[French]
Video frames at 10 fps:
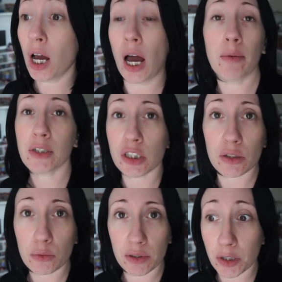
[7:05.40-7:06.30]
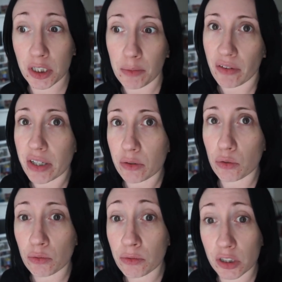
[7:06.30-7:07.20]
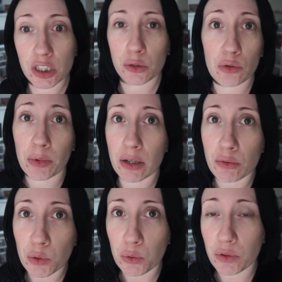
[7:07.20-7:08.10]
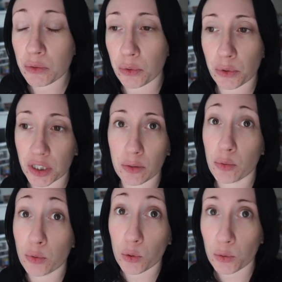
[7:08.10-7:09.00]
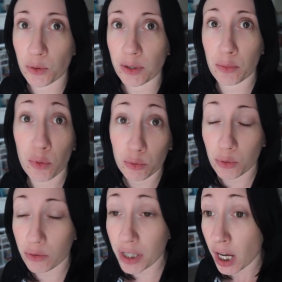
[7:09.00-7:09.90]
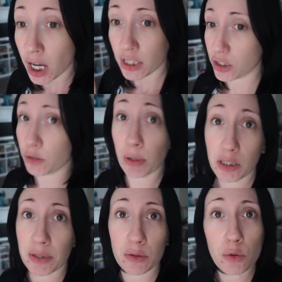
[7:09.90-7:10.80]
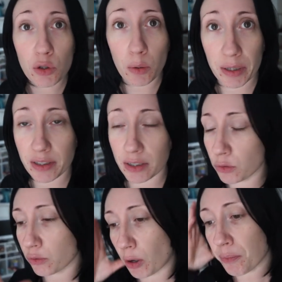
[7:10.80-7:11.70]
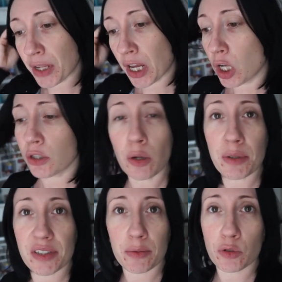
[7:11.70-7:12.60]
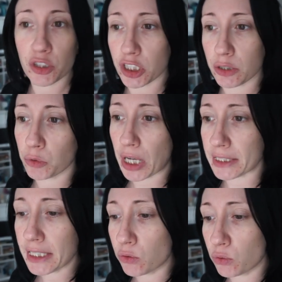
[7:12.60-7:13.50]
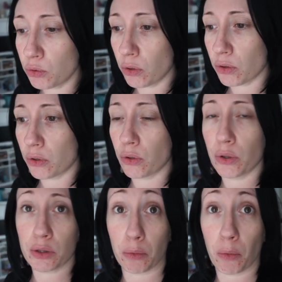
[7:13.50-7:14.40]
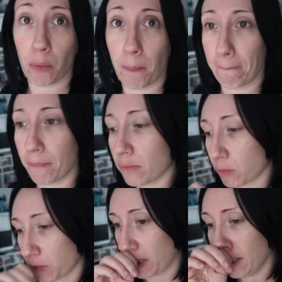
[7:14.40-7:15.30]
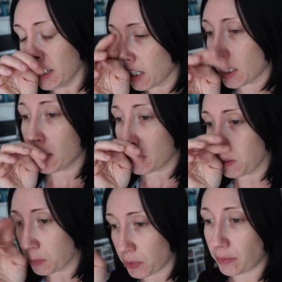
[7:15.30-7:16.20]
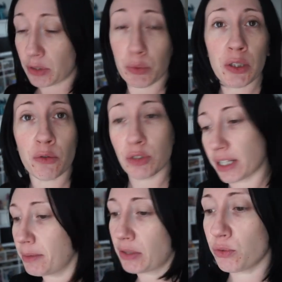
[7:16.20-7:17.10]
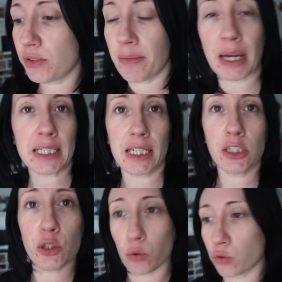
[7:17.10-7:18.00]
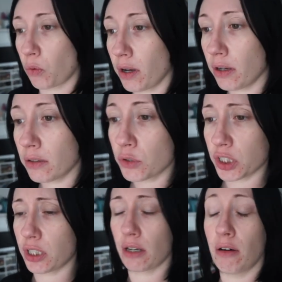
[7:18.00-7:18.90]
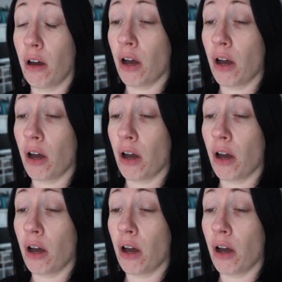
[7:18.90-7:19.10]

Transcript: Ah, bah, je dis, excusez-moi, j'ai pas fait attention. Déjà, j'ai eu du mal à vous trouver, donc j'étais plutôt concentrée pour vous trouver. Je dis, bah, je m'excuse, je repasserai une autre fois. Non, non, bah, c'est bon, je vais chercher mon carnet et tout. Ok. Donc, elle me dit, oui, non, vous avez bien vu, c'est marqué, je suis en soins, j'ai qu'un.